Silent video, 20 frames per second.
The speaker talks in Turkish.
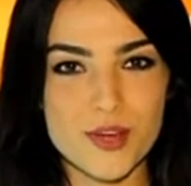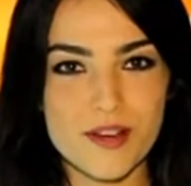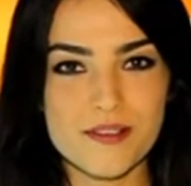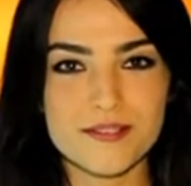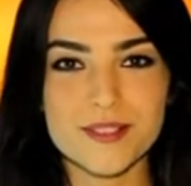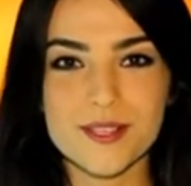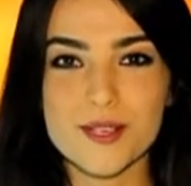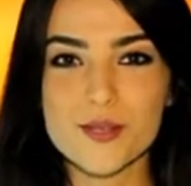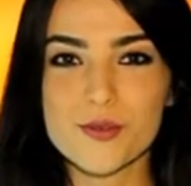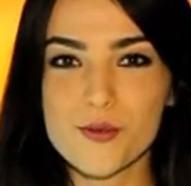
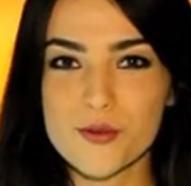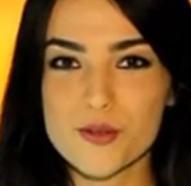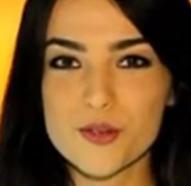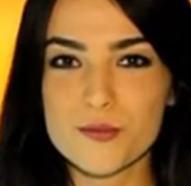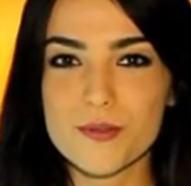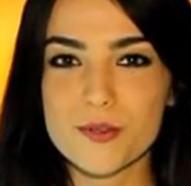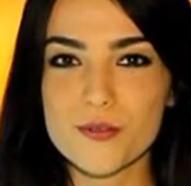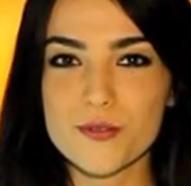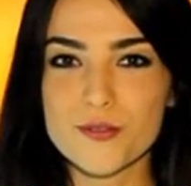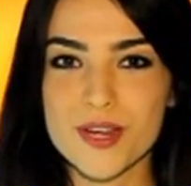Haftaya
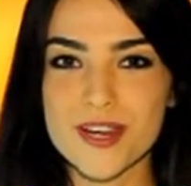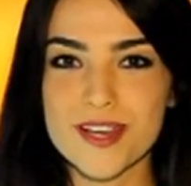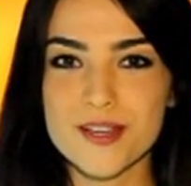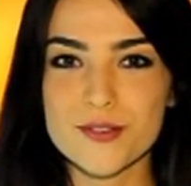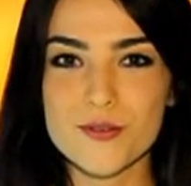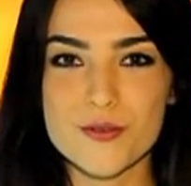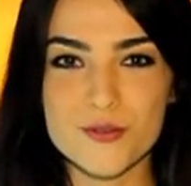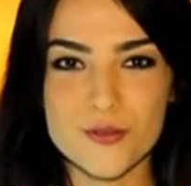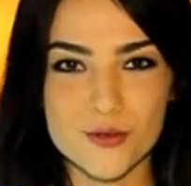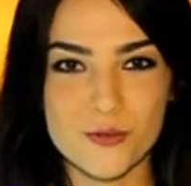görüşmek üzere.
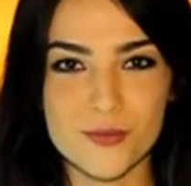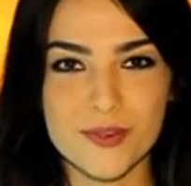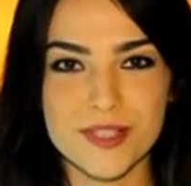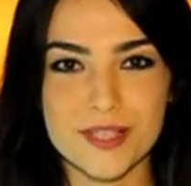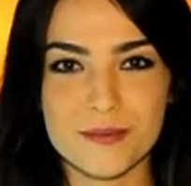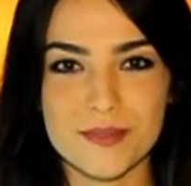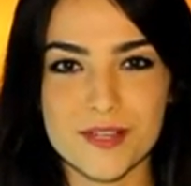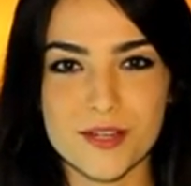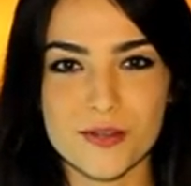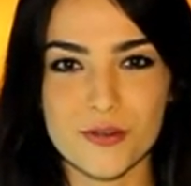Sözü
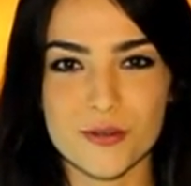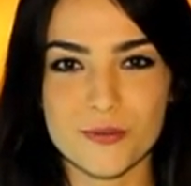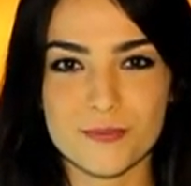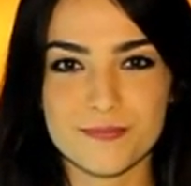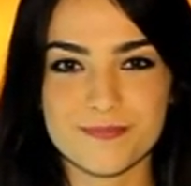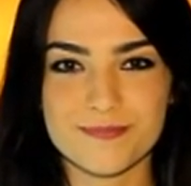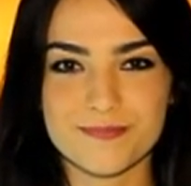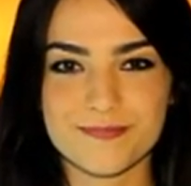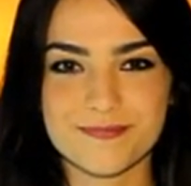Kuban'a bırakıyorum.